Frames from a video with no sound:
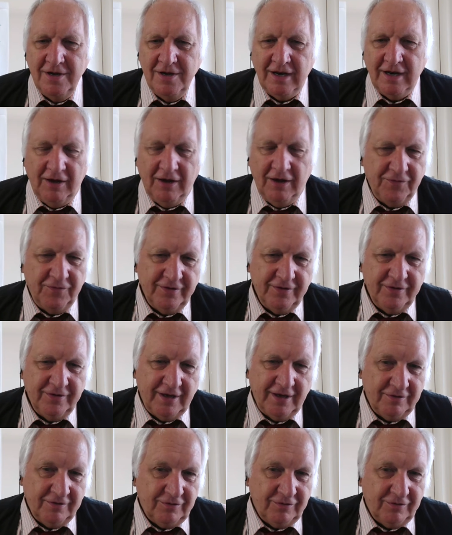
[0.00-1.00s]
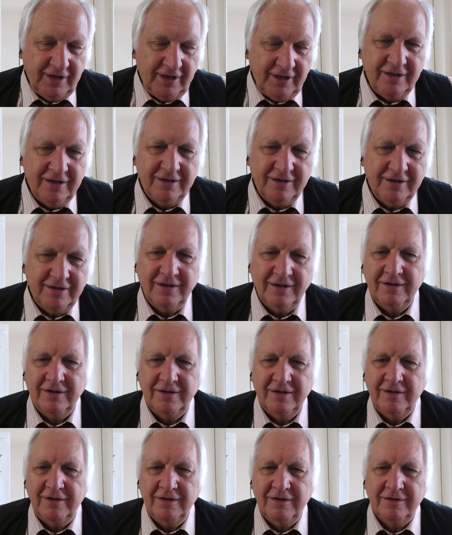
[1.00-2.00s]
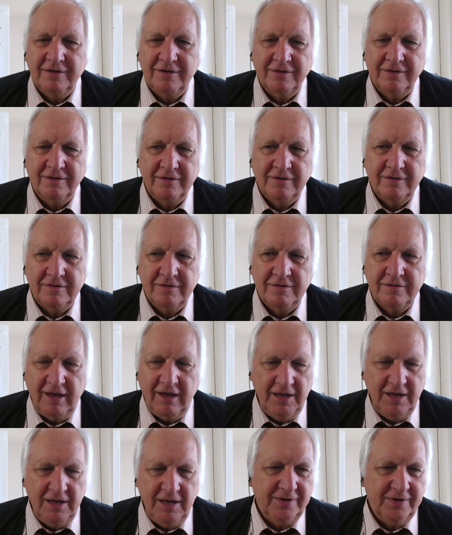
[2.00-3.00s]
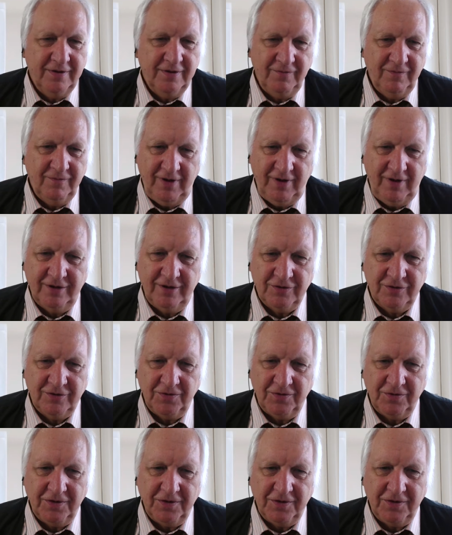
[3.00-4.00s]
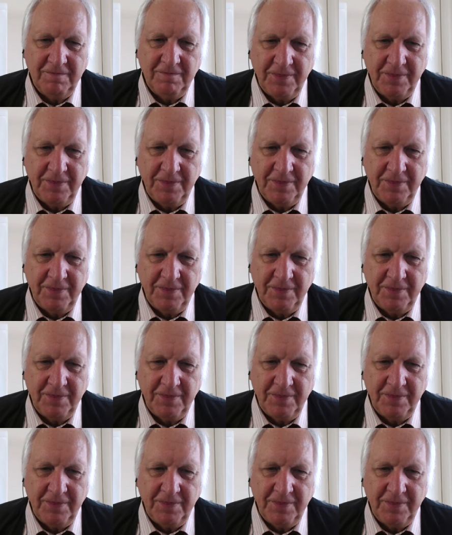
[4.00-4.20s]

laufen dann oder gehen dann diesen ebenen Weg zurück.